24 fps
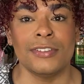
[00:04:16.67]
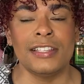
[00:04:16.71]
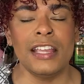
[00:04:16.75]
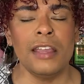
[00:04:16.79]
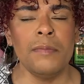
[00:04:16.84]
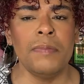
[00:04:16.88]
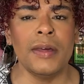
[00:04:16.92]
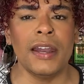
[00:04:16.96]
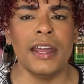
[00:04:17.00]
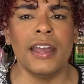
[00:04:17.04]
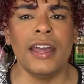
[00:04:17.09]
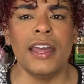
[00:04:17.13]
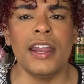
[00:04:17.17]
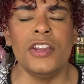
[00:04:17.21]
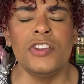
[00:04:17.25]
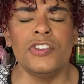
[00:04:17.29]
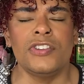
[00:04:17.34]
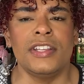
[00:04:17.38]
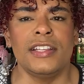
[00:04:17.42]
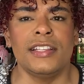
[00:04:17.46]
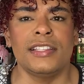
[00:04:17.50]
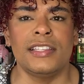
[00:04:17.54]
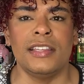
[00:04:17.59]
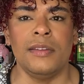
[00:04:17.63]
Sempre
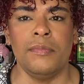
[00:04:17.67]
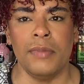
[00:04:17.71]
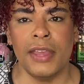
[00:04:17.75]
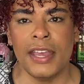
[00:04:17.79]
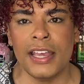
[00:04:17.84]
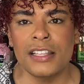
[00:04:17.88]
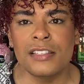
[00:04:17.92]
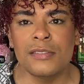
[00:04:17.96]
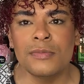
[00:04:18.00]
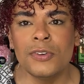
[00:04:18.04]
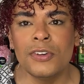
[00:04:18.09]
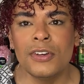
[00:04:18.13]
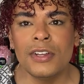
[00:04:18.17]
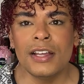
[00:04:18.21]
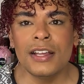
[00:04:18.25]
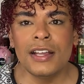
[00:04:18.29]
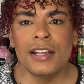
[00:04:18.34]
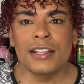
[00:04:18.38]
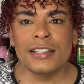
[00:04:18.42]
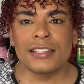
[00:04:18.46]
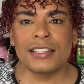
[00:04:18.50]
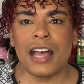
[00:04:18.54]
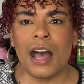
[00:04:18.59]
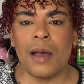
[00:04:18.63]
acredita em si mesmo,
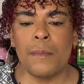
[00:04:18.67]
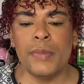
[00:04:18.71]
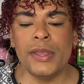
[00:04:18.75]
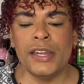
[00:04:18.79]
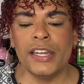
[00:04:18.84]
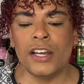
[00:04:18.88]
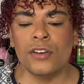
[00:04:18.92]
sabe?